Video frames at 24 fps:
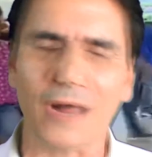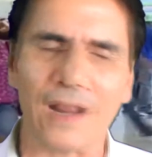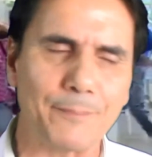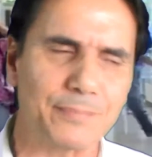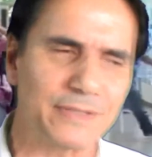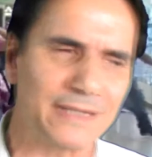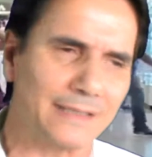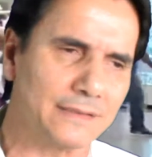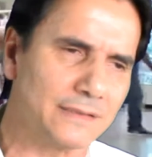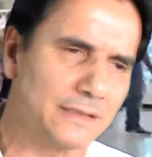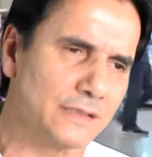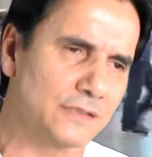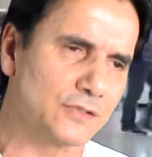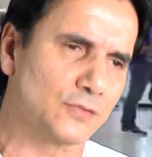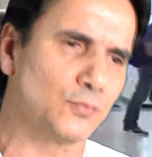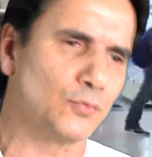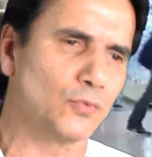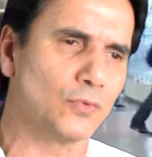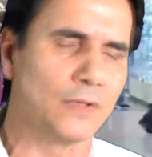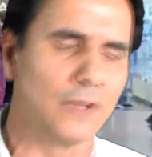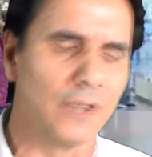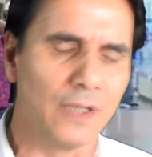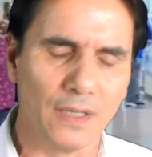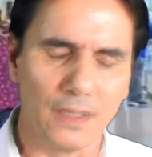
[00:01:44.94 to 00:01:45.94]

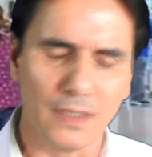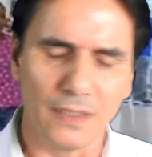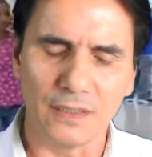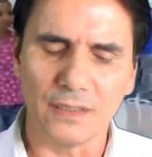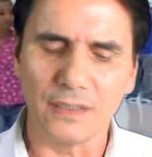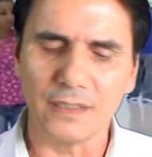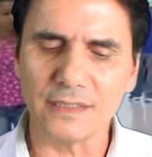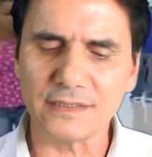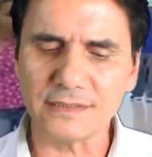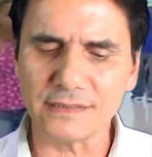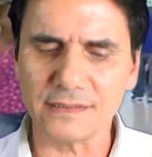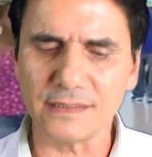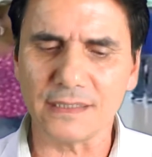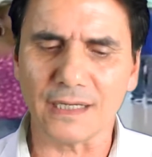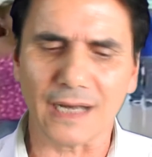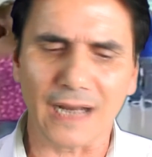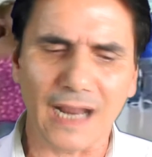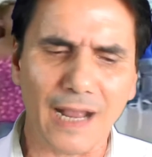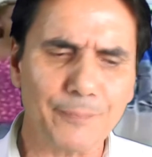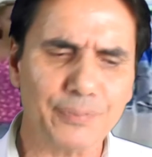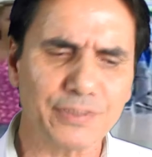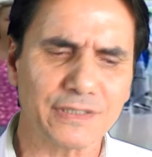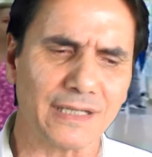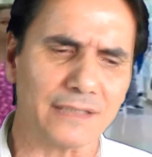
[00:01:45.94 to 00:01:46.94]
capitalismo esse
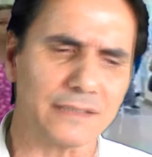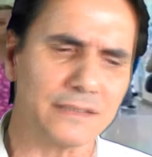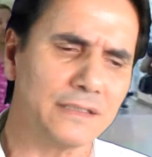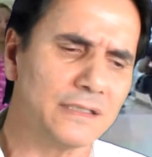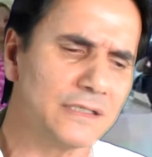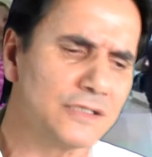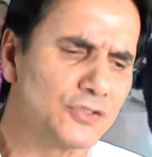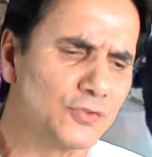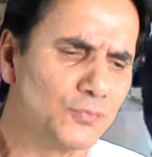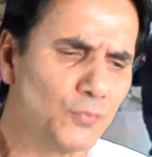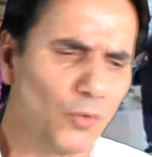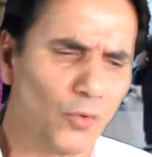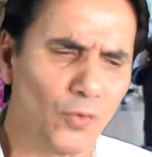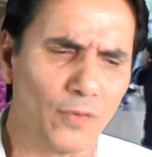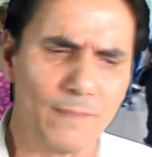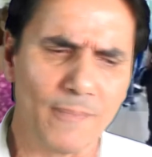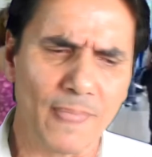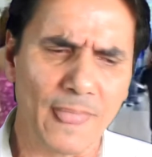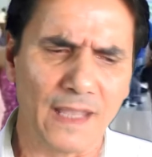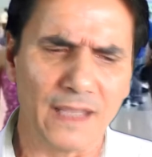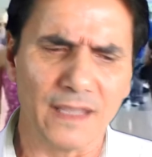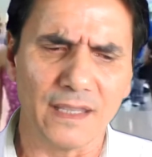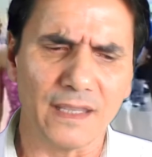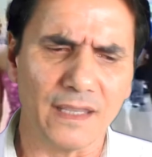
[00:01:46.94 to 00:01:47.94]
capitalismo
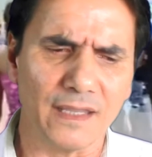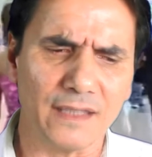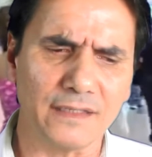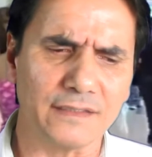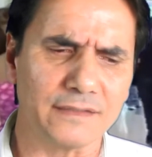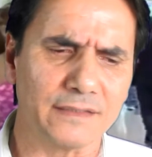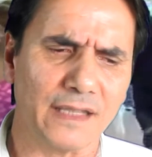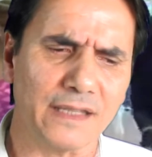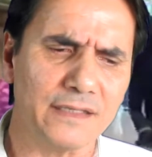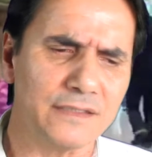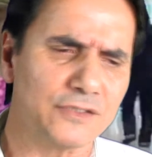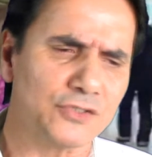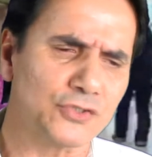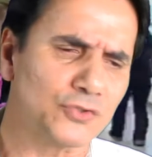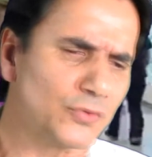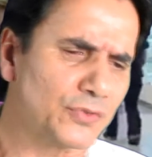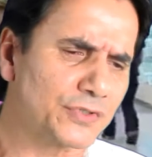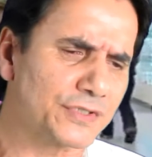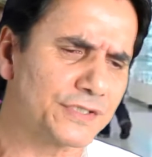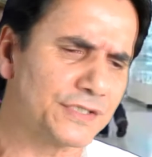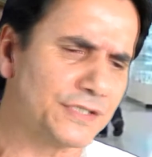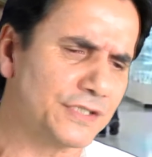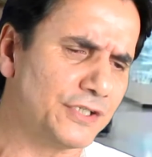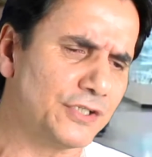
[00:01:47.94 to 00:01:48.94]
ele tem
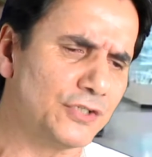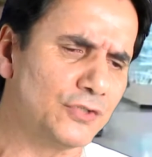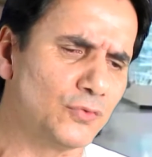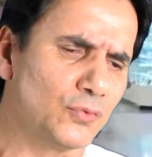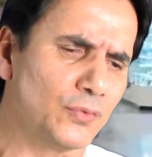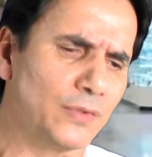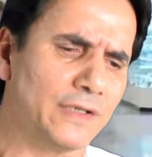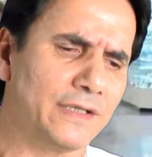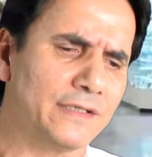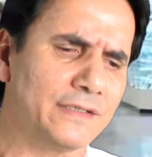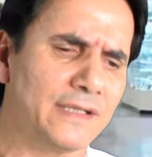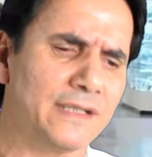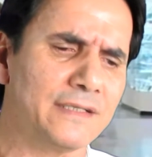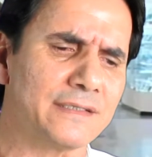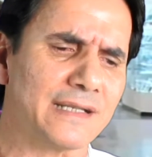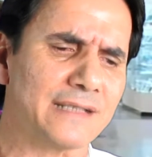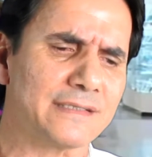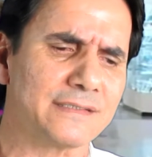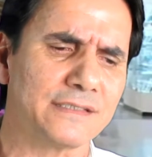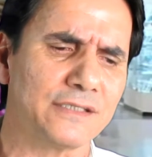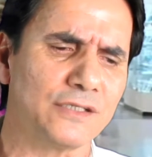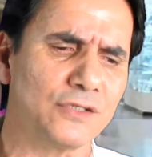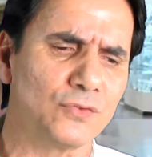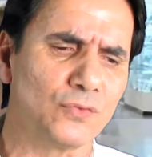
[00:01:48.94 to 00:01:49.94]
distorcido, ele tem
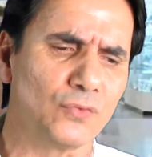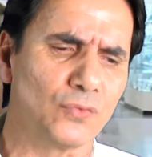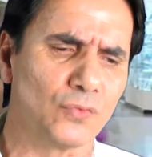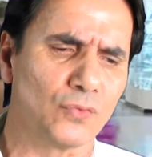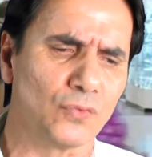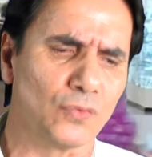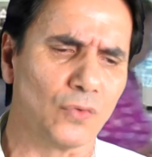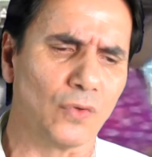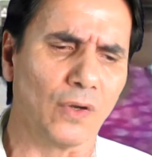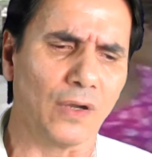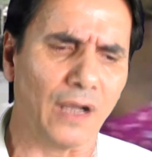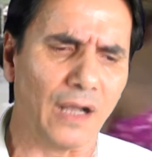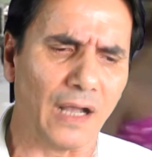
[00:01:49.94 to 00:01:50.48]
trazido